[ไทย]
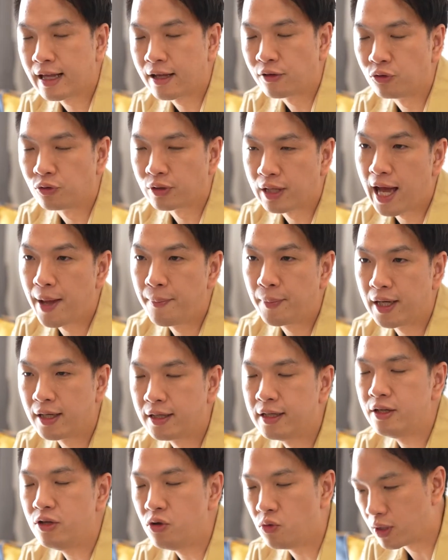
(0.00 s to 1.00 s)
แต่สุดท้ายมันก็
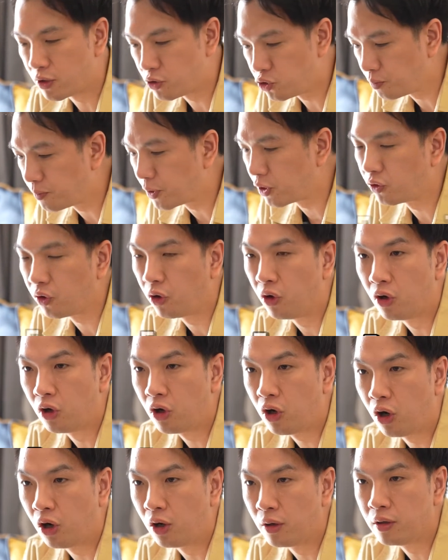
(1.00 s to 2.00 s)
ขึ้นอยู่กับจุดประสงค์
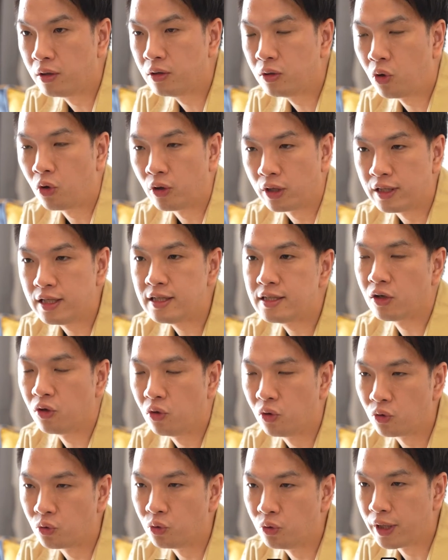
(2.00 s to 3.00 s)
ของคนที่จะ
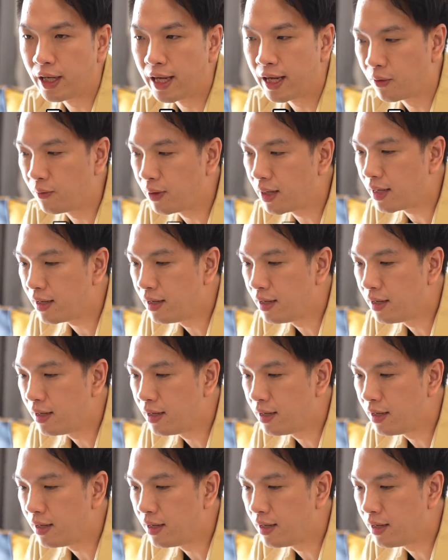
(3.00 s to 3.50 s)
ลงทุนเองว่า